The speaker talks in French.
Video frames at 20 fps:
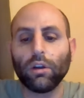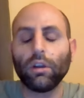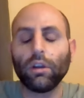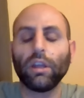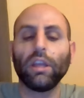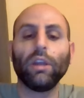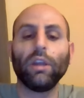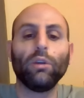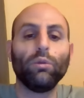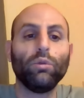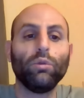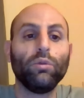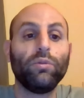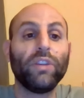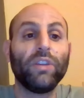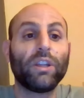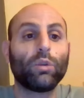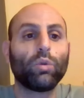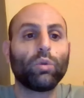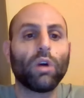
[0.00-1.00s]
une
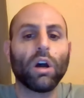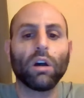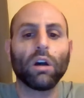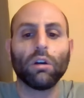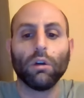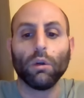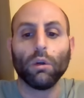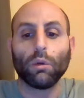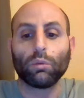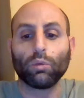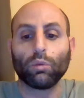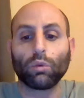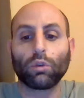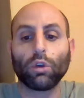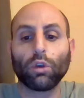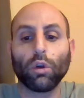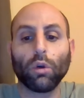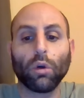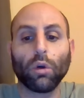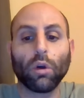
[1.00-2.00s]
victoire. Donc
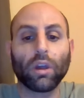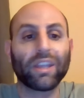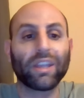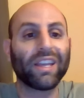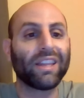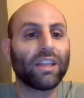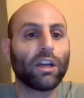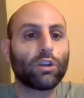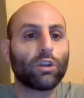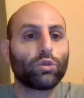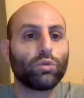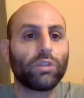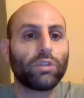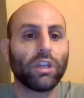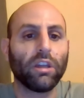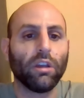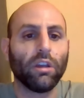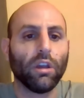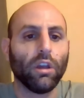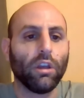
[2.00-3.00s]
rien à
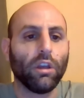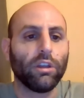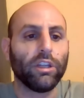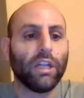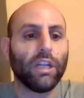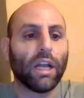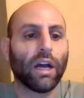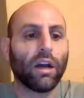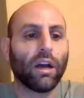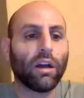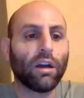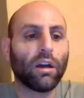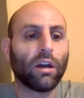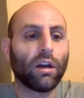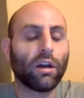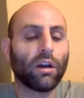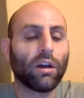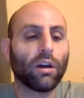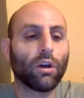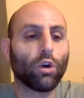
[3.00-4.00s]
ajouter. Il
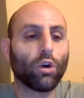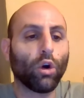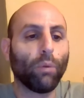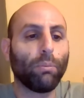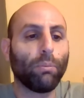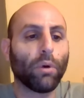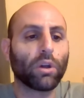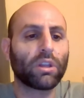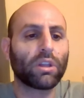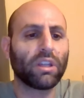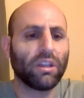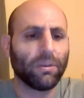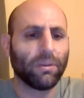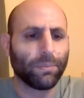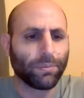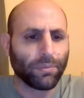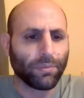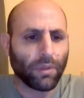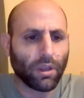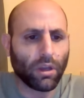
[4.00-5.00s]
a remporté
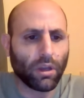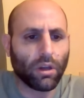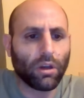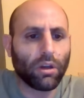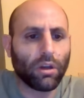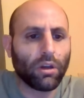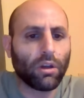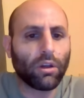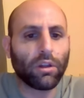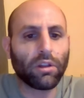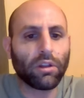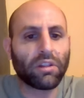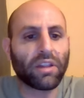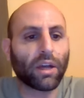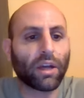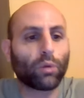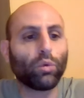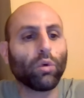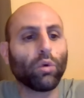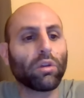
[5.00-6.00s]

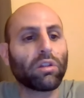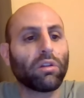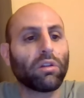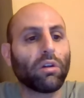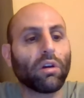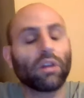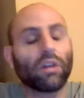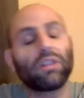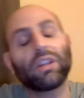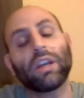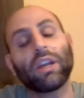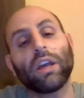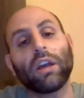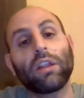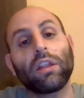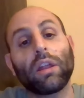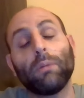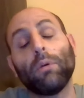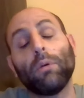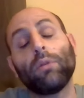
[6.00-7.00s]
sa course très
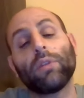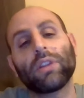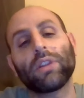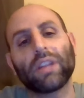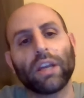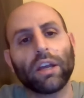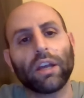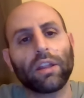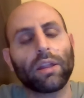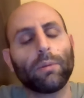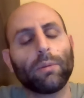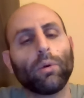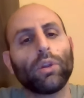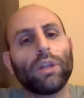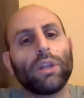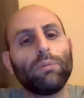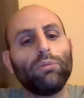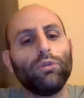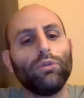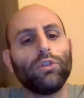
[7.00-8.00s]
récemment, enfin très récemment,
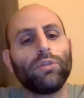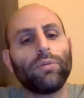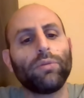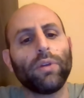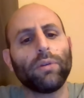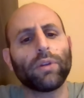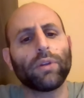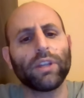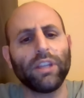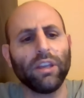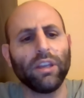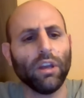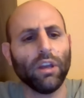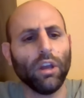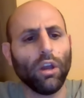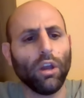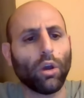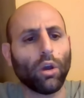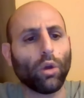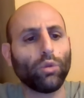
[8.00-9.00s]
début février,
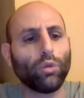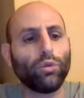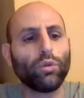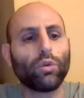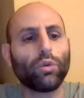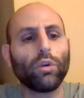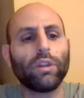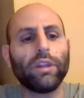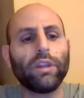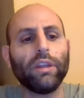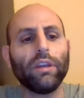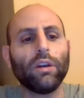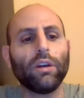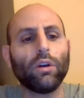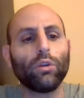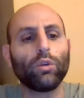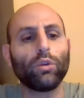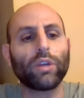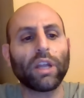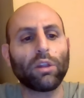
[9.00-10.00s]
du côté
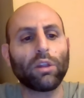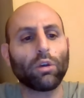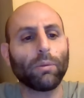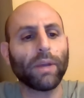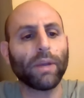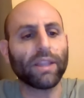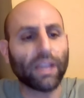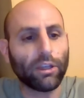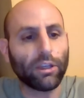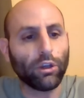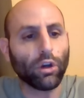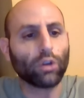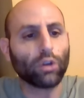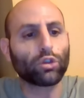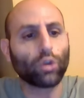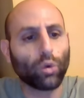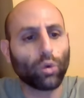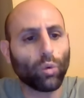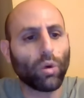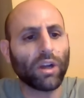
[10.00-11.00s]
de Cannes-sur-Mer. D'ailleurs,
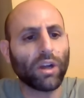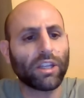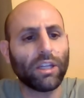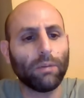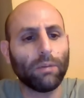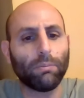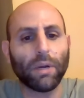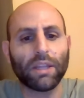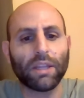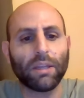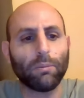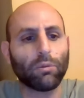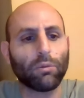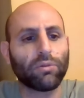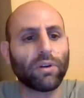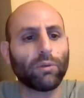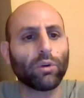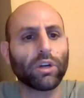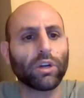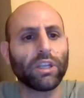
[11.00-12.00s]
je crois qu'il battait mon
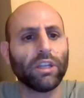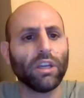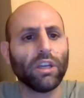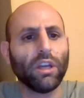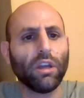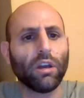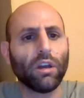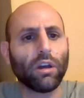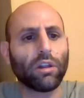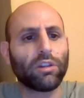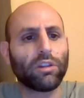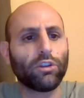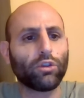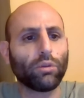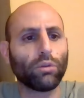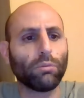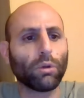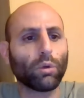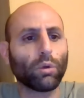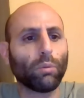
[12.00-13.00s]
favori, si je
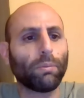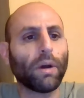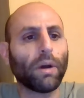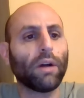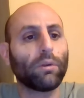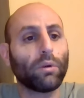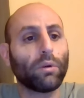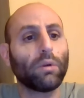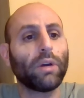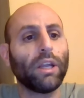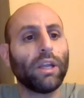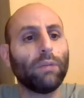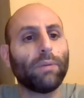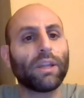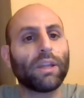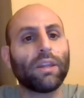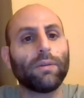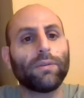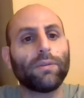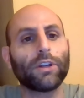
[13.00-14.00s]
ne me trompe pas. Ouais, ouais, il
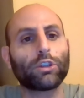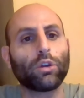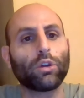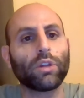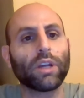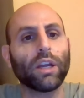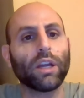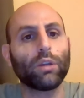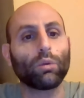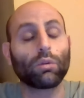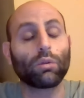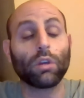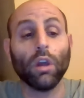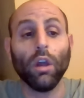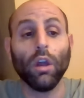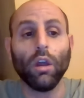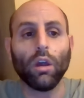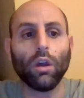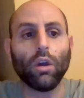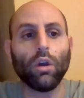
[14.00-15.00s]
battait Fashion Grey, donc
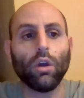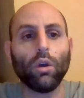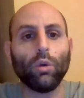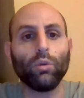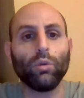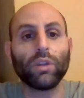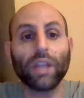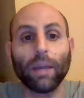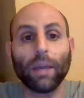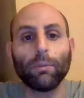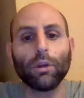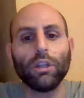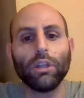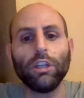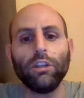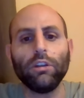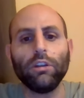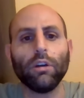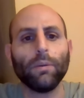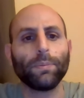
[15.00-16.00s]
une très bonne
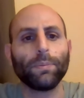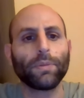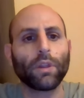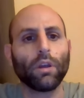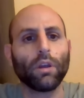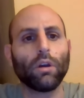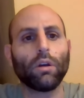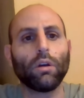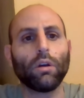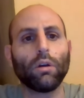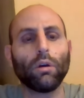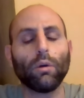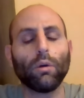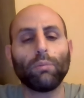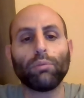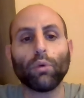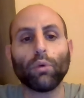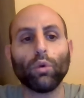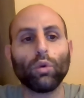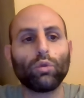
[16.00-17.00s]
ligne. Euh,
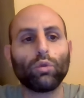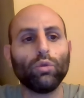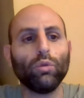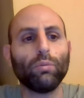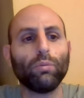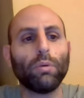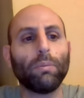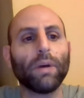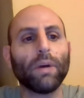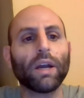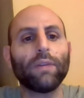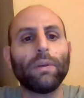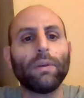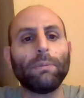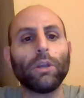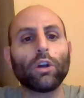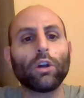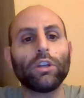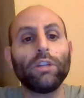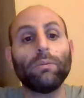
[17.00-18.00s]
pour le coup, on ne peut pas rêver
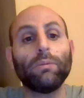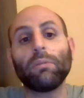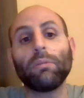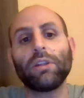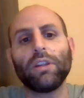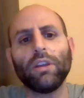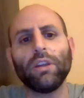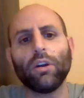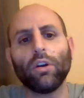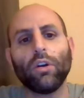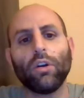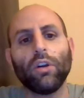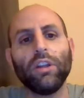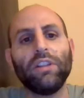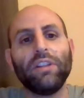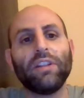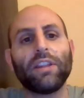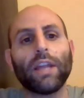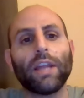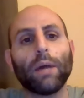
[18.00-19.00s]
meilleure ligne, même si euh,
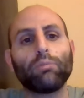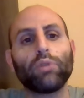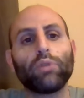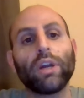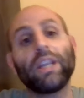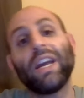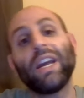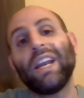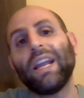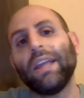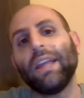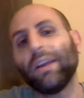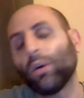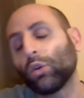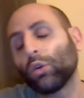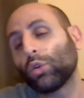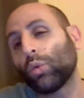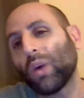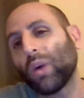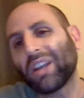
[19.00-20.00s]
ils étaient à poids égal, là ils
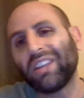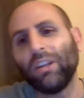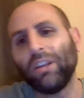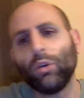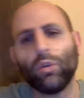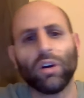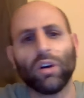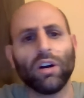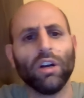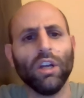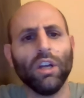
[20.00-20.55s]
rend 3 kilos hein,